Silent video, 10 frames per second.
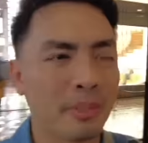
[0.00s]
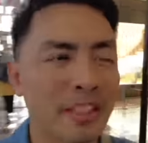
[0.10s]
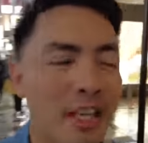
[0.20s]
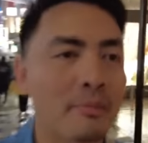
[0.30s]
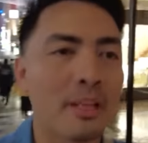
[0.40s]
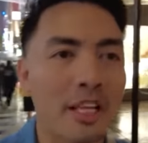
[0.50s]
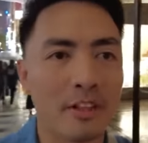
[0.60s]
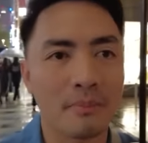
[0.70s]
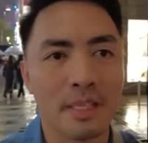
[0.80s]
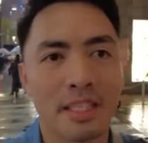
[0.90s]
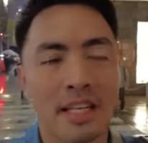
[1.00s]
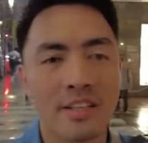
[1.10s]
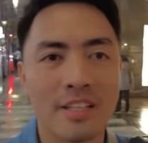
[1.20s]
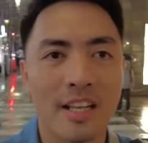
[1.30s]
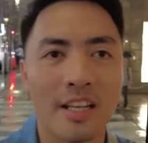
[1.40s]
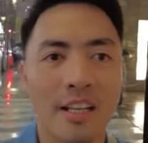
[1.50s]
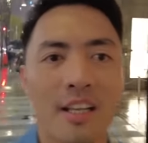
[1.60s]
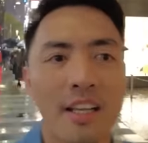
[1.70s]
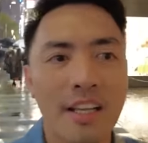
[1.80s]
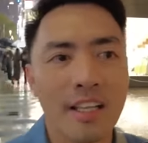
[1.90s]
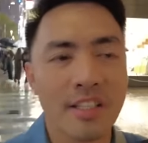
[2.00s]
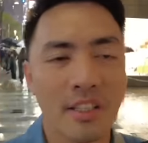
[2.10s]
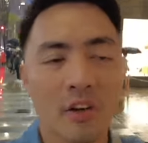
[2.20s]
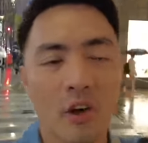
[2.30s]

Pupunta kami ngayon pala guys sa isang